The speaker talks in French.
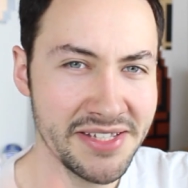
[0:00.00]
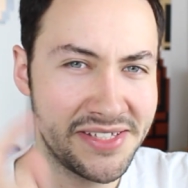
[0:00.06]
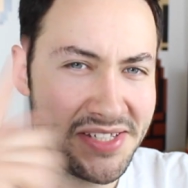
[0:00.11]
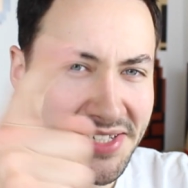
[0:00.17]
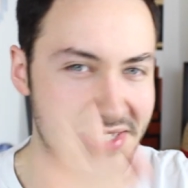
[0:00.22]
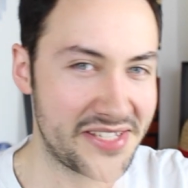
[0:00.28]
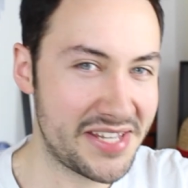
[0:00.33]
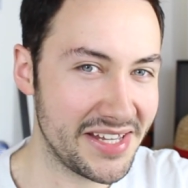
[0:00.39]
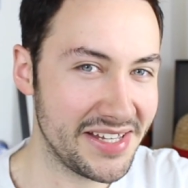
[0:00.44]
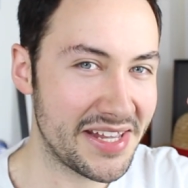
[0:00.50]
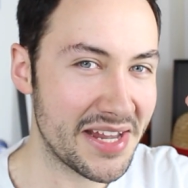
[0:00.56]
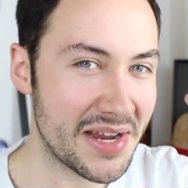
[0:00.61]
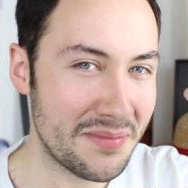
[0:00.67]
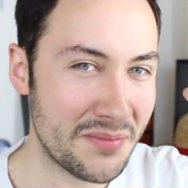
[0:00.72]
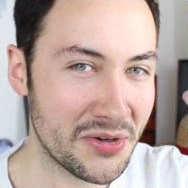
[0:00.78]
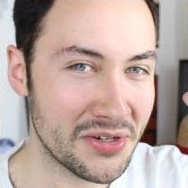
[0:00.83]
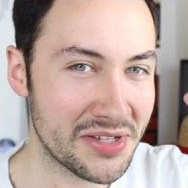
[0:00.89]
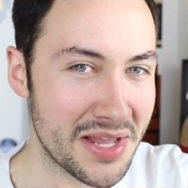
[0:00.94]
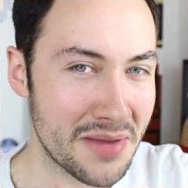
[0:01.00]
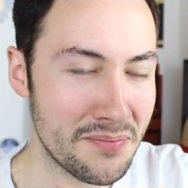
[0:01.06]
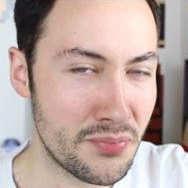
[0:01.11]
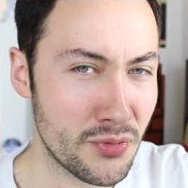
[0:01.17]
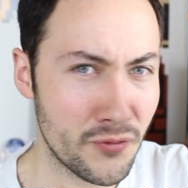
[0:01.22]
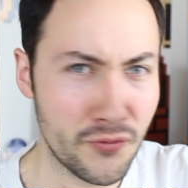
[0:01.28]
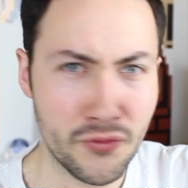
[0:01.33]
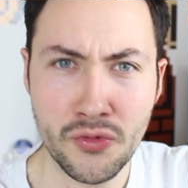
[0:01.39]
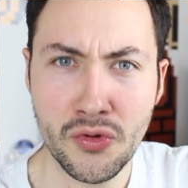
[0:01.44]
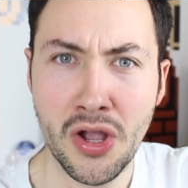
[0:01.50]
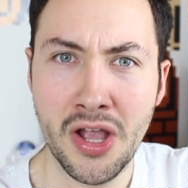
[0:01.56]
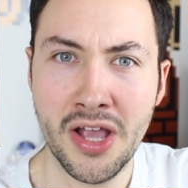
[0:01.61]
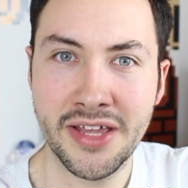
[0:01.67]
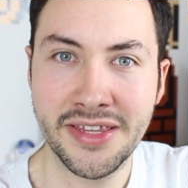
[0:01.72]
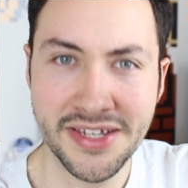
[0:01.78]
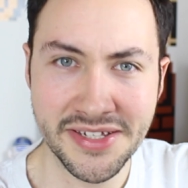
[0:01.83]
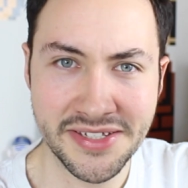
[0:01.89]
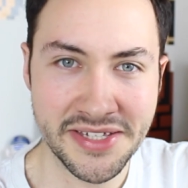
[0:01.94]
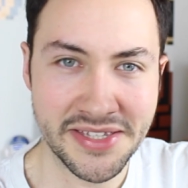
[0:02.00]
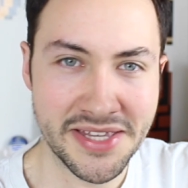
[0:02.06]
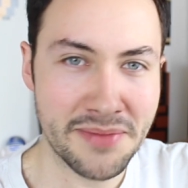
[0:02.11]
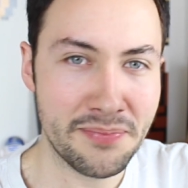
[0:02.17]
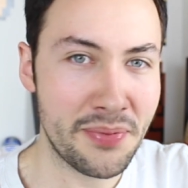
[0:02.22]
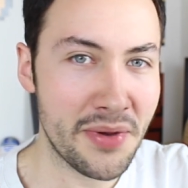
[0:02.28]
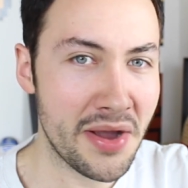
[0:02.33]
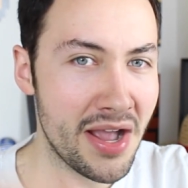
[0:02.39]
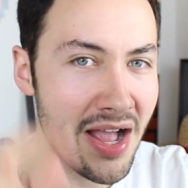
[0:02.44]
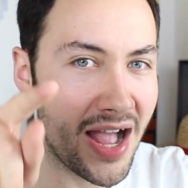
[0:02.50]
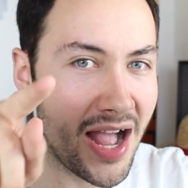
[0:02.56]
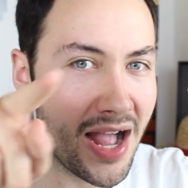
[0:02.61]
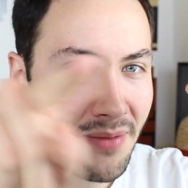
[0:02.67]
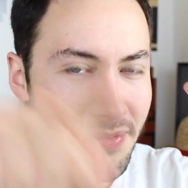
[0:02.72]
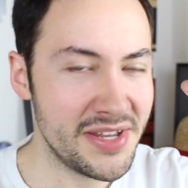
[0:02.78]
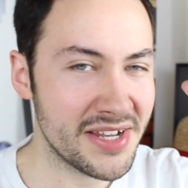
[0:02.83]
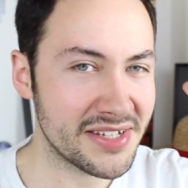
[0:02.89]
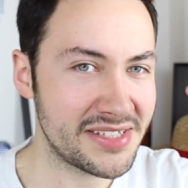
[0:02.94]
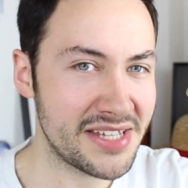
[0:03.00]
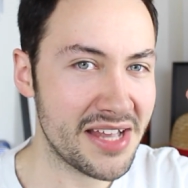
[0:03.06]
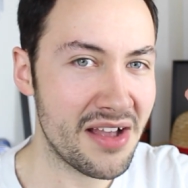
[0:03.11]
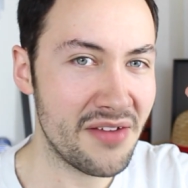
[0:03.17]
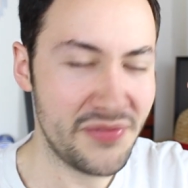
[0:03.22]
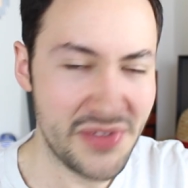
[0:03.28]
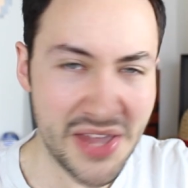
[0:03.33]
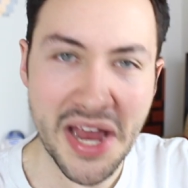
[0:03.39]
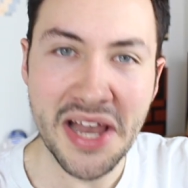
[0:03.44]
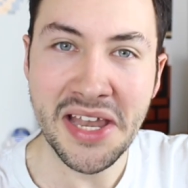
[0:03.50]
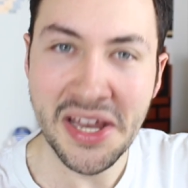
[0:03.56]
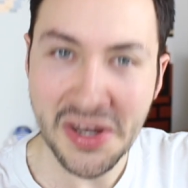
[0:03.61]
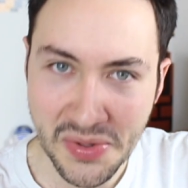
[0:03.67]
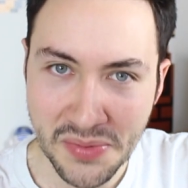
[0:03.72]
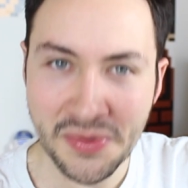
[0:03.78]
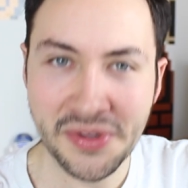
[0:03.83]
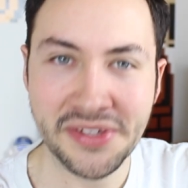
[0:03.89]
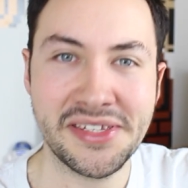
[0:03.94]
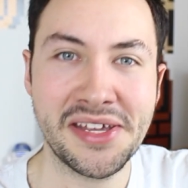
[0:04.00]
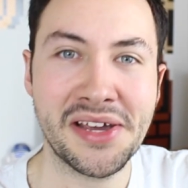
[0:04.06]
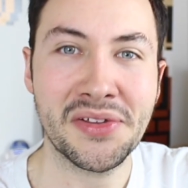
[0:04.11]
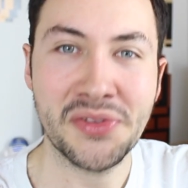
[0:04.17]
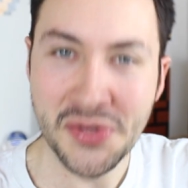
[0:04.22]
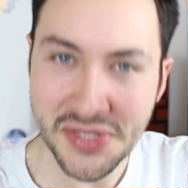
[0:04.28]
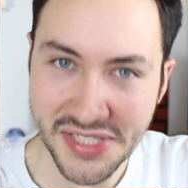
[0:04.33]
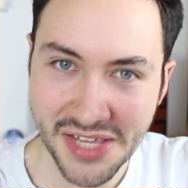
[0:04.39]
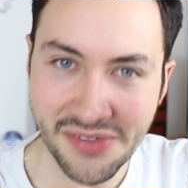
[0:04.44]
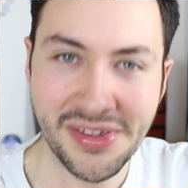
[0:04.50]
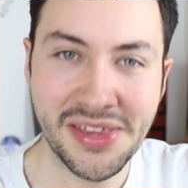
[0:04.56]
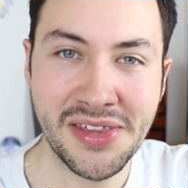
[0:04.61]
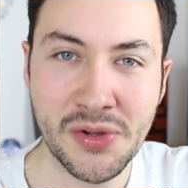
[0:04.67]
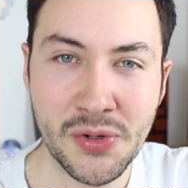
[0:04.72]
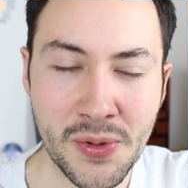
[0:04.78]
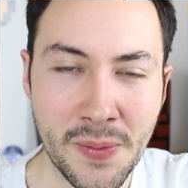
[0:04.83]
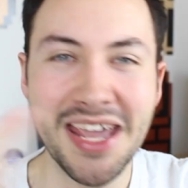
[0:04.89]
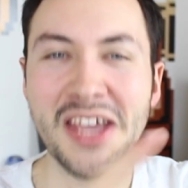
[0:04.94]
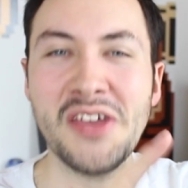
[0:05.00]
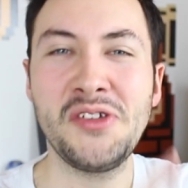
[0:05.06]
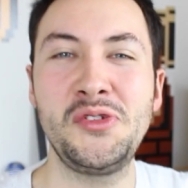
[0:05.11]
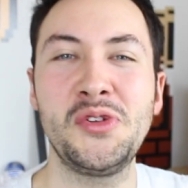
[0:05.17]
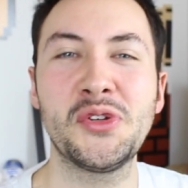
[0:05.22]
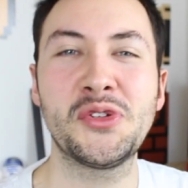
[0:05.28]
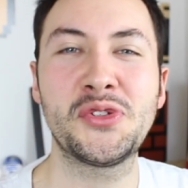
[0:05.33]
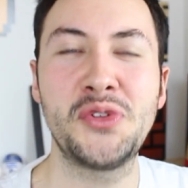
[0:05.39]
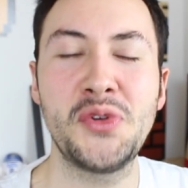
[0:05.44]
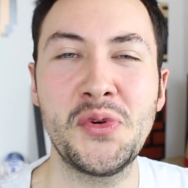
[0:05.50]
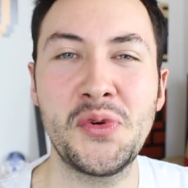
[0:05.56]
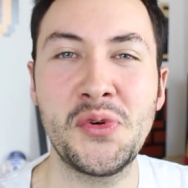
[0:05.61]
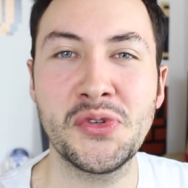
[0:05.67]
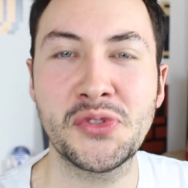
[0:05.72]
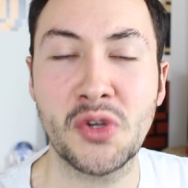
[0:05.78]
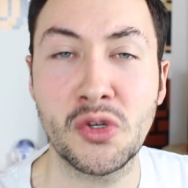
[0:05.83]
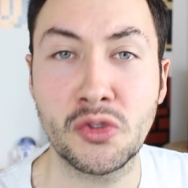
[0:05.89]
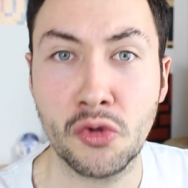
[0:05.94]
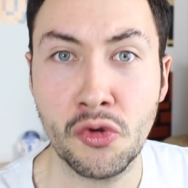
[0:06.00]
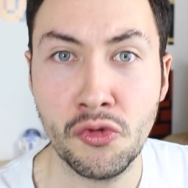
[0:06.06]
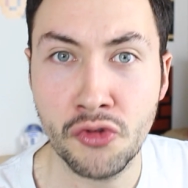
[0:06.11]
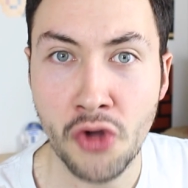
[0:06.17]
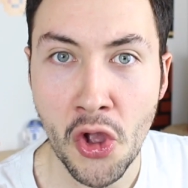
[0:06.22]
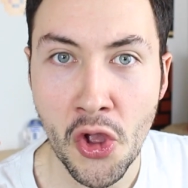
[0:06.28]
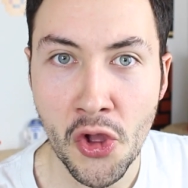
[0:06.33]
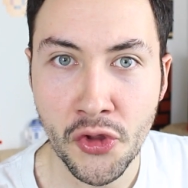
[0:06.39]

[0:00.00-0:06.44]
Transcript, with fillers: Si c'est également le cas pour vous, n'hésitez pas à me dire ça via les commentaires de cette vidéo. Et sur ce, on se retrouve